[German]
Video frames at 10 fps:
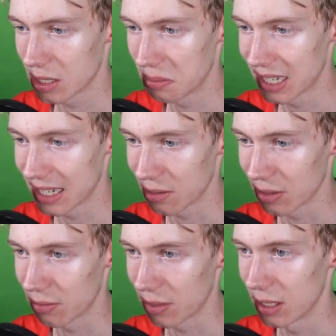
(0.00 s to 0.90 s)
Ziemlich nice auf
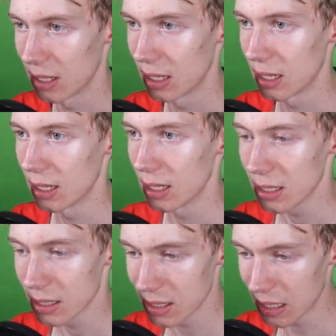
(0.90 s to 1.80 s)
jeden Fall.
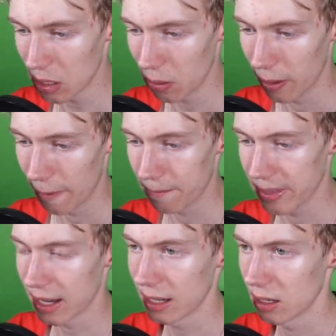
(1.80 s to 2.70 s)
So,
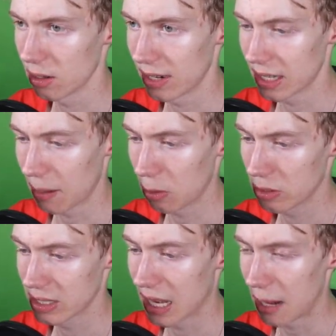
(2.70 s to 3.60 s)
dann weitere
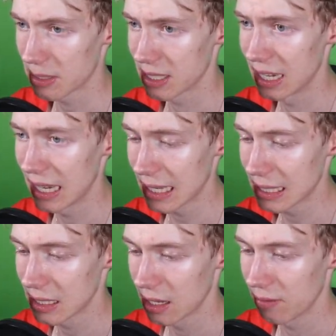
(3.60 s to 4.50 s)
Uploads gab's
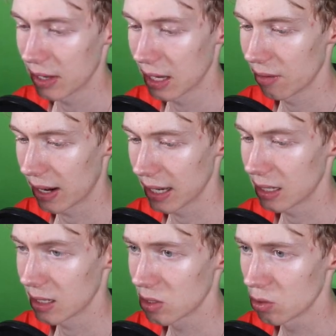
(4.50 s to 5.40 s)
nicht. Wir gehen
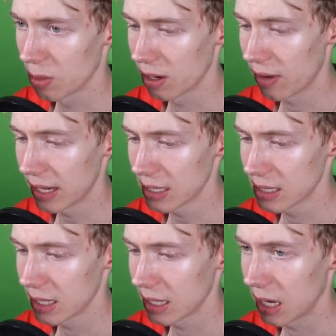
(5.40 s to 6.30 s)
weiter zu
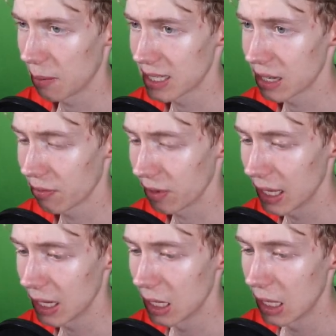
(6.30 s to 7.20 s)
privates Digga. Da haben wir sehr
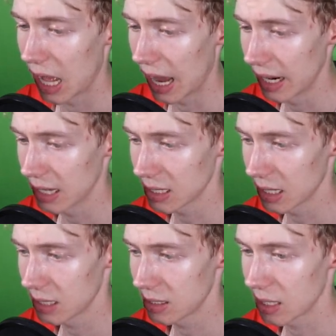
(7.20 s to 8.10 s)
viel.
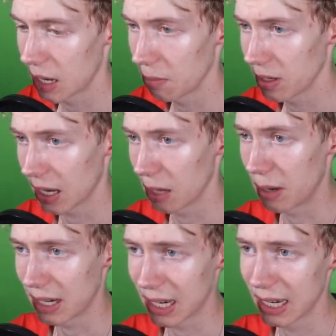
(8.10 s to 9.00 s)
Einerseits habe ich einen
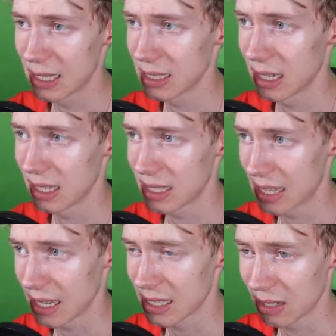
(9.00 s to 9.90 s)
Manga gelesen, den ich
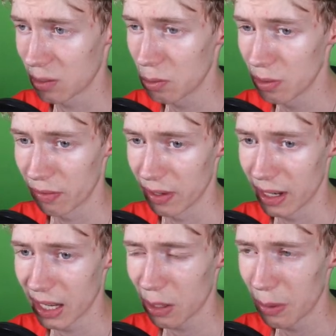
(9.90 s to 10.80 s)
sehr, sehr gut
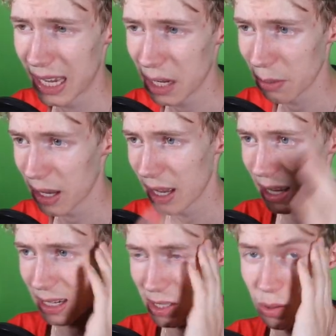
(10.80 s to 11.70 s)
finde. Ich überlege mir
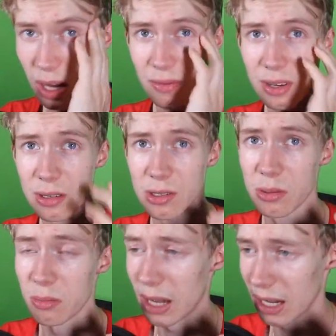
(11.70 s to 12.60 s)
dazu ein Video
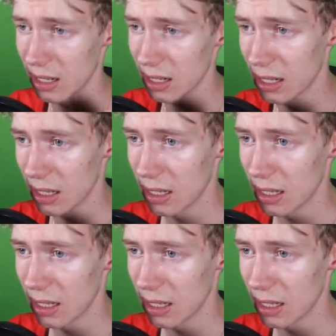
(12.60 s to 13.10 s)
zu machen.